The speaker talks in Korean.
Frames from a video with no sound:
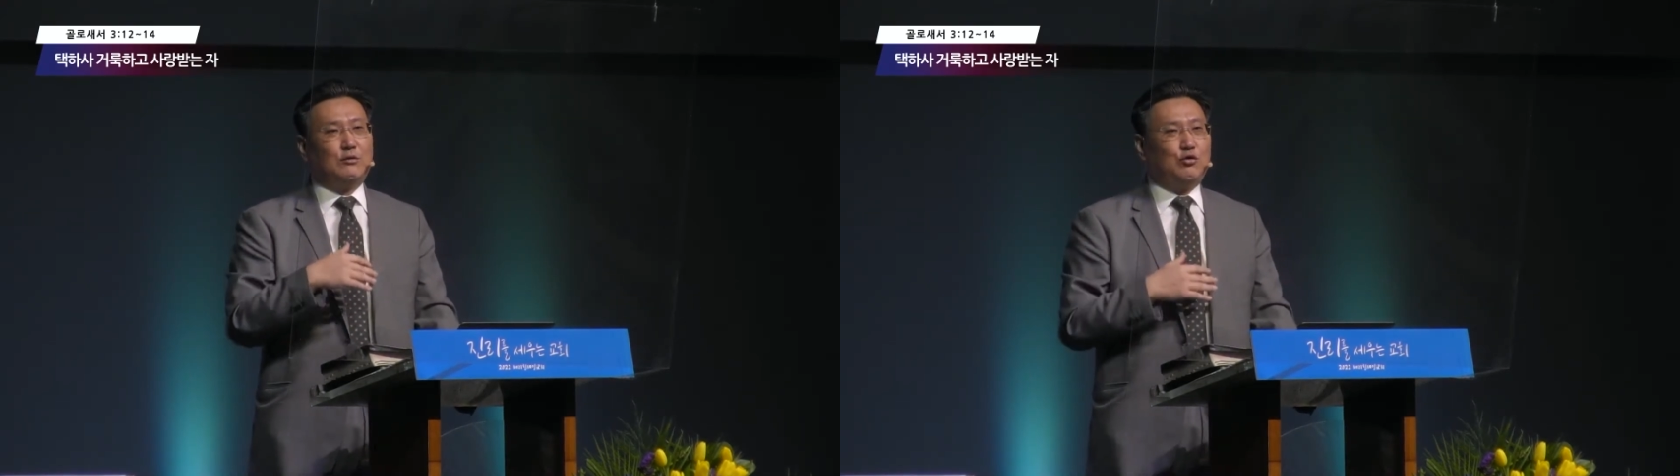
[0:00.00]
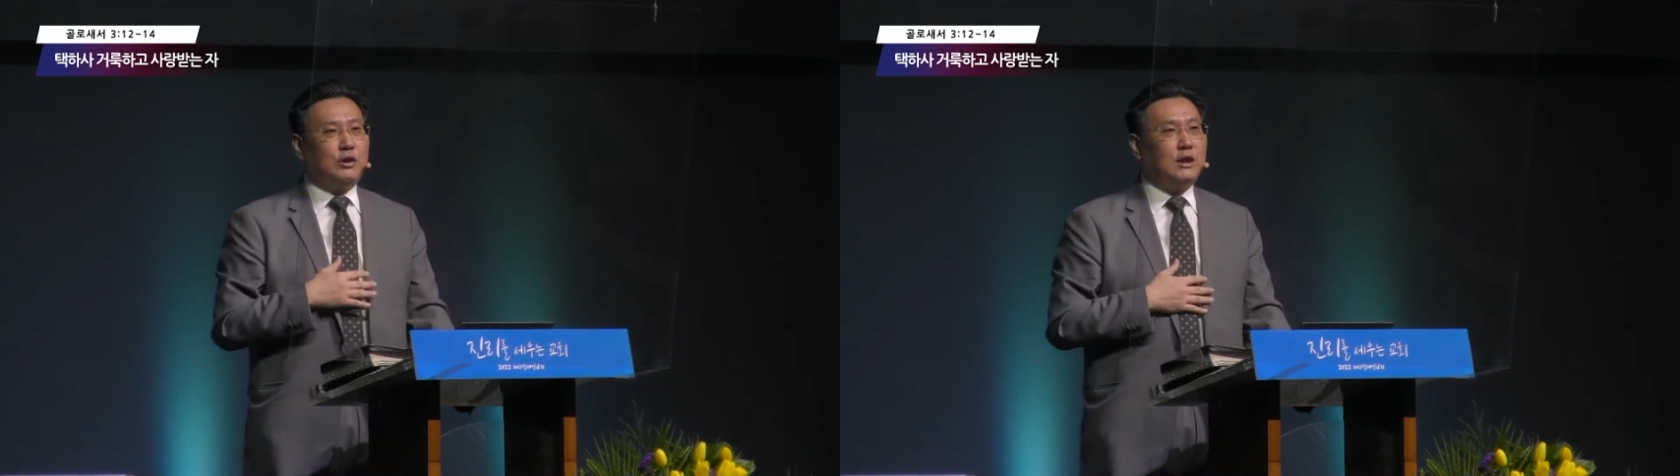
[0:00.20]

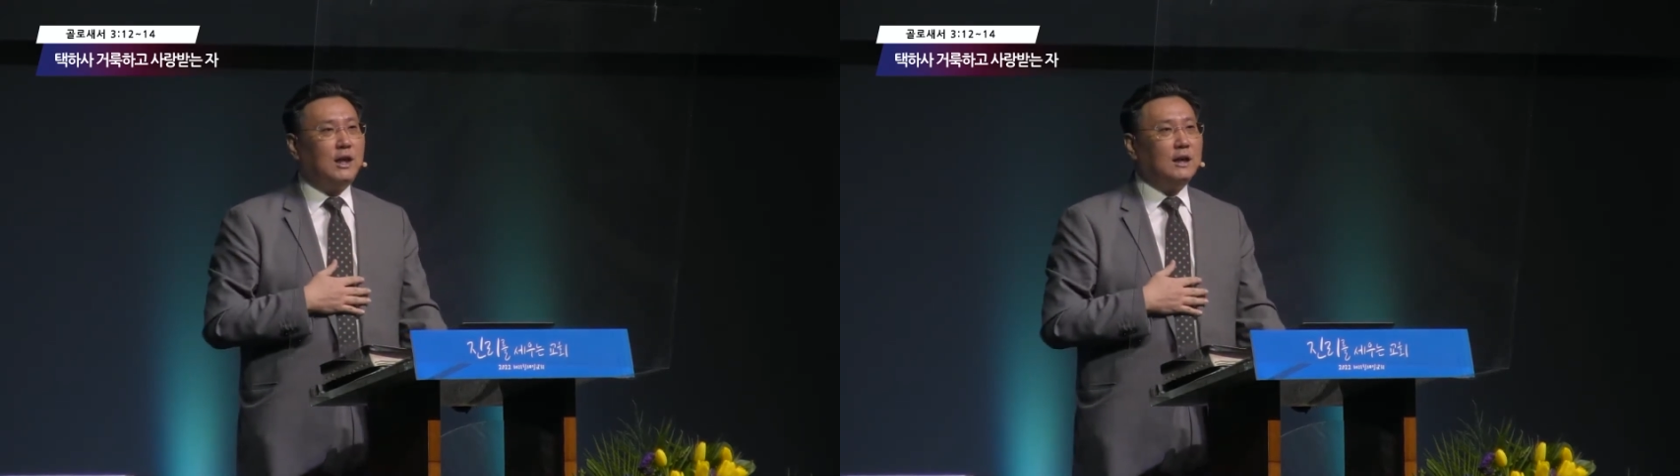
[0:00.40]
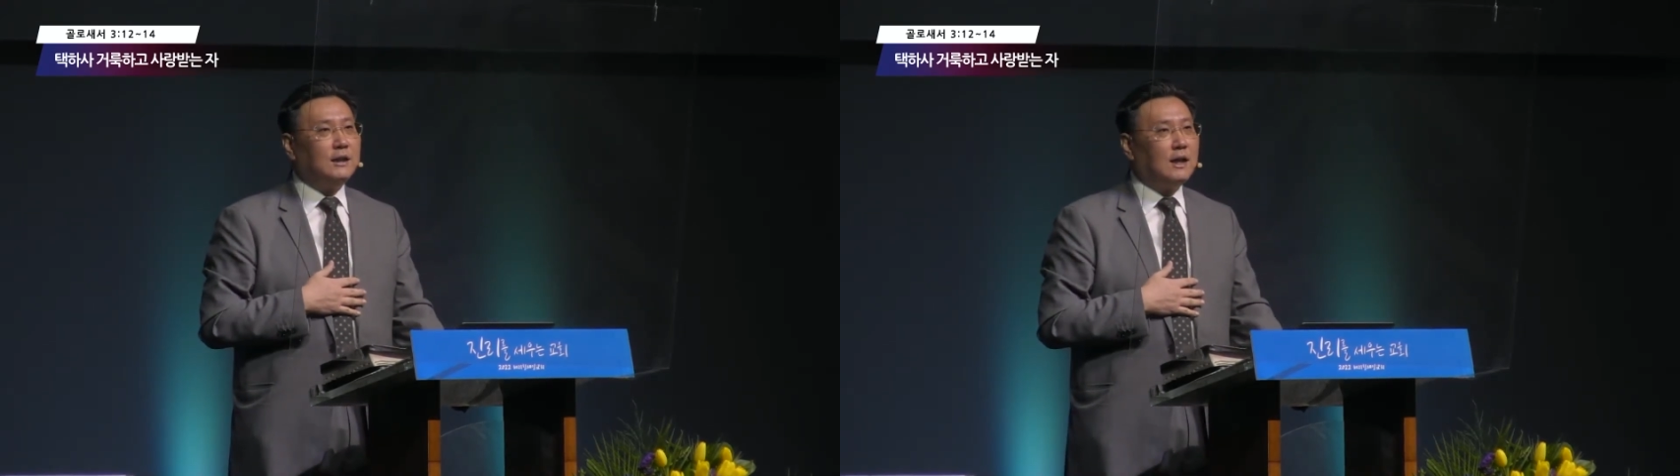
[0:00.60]

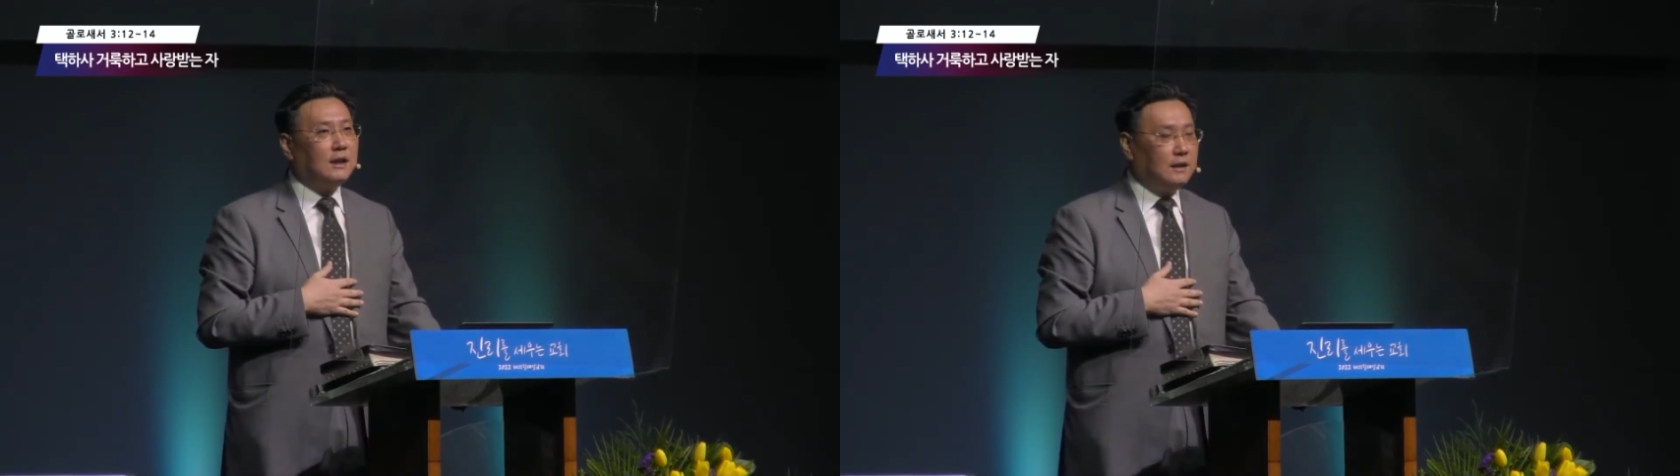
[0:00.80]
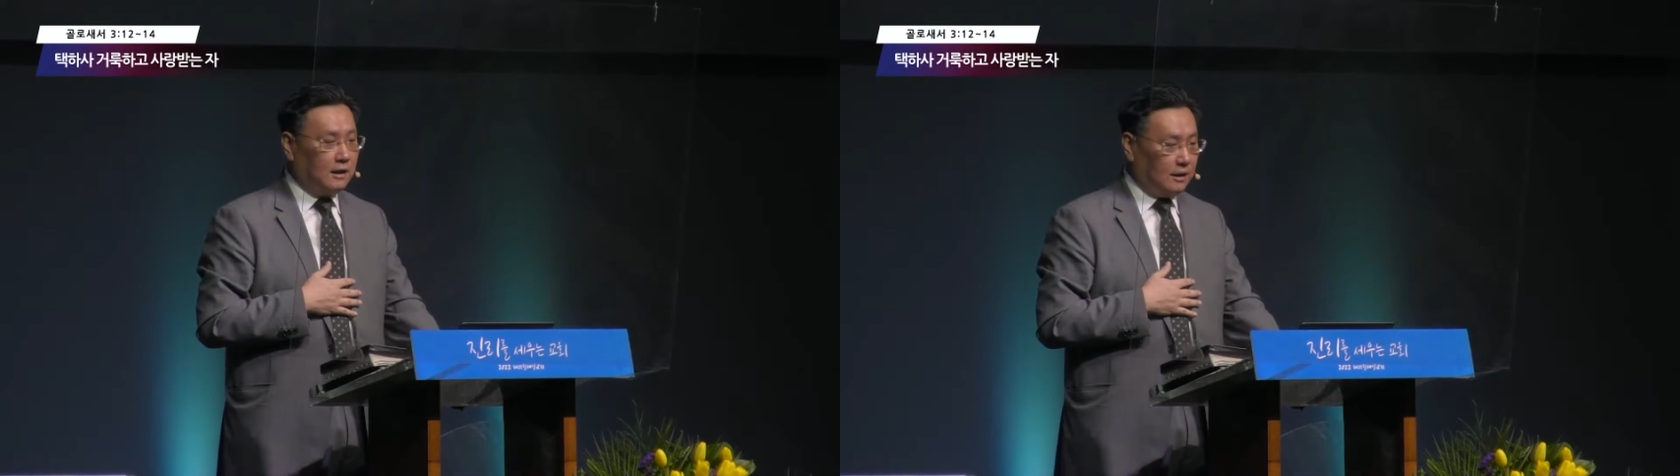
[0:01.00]
취향이 다
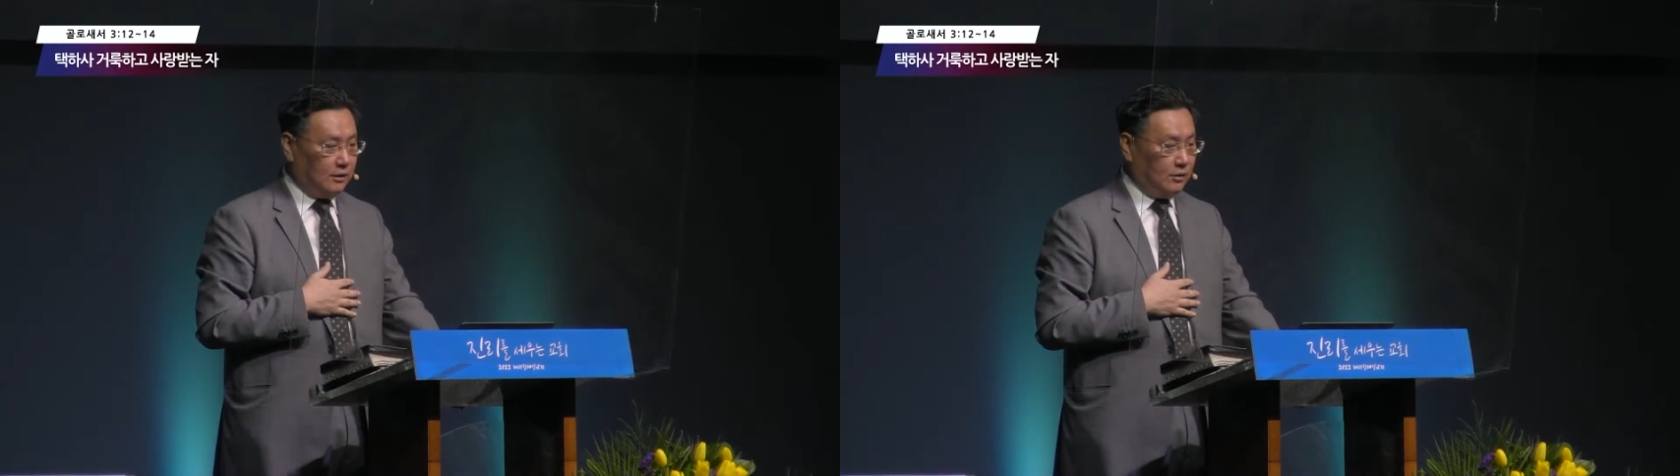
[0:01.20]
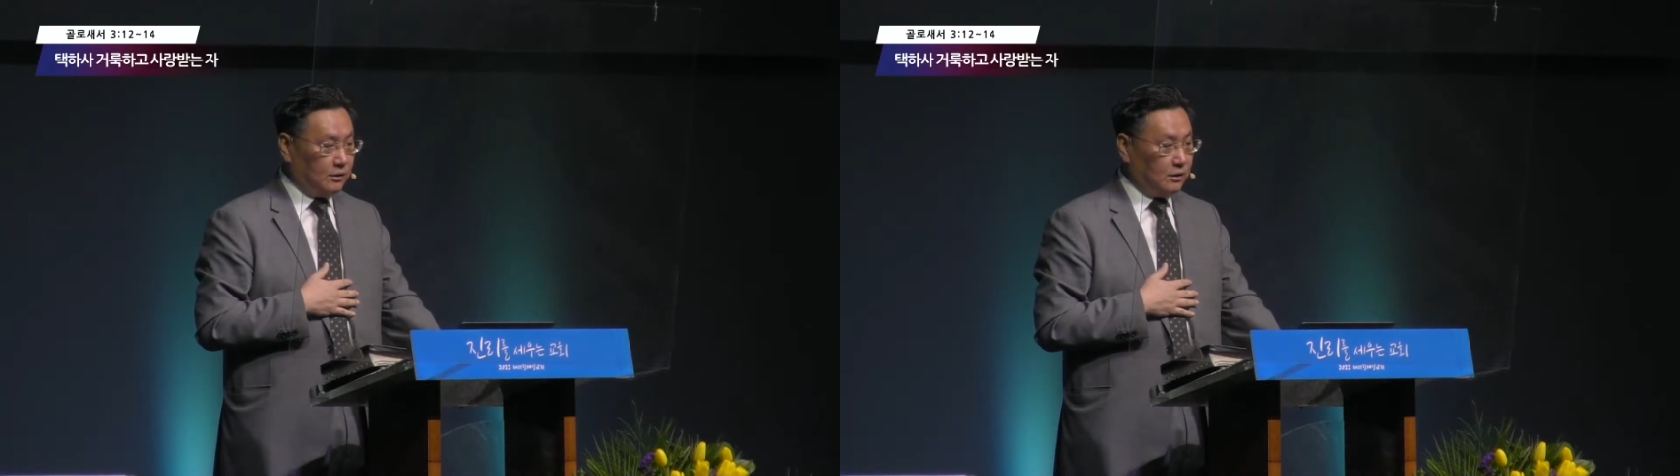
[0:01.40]
있다라는
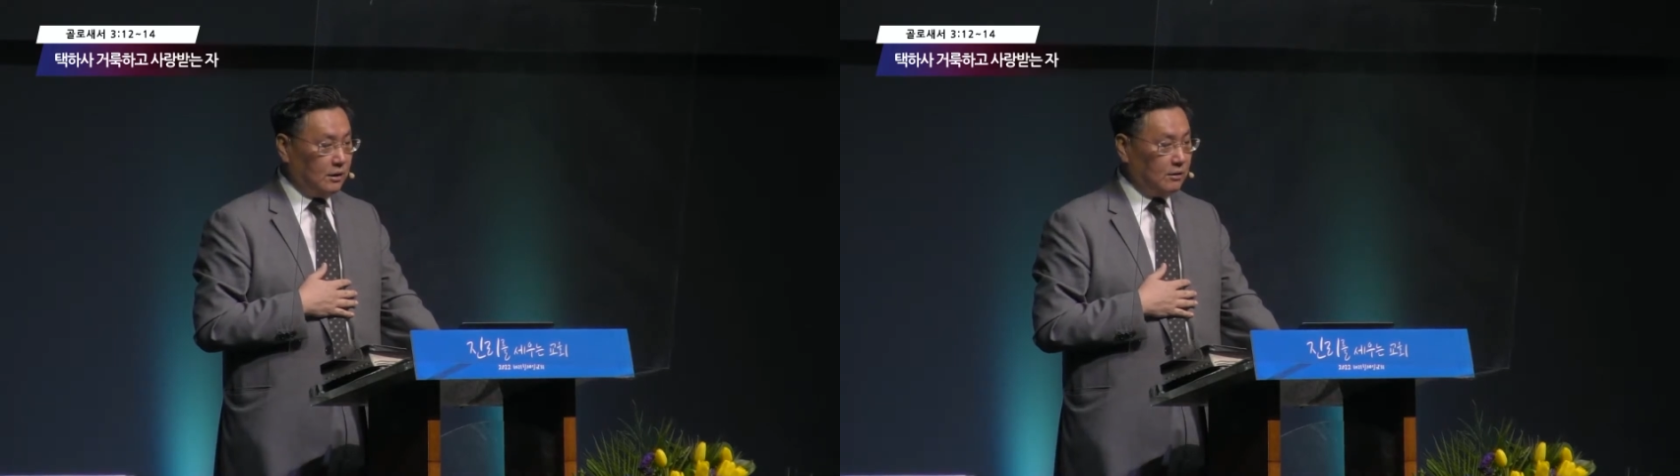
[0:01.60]
것이에요.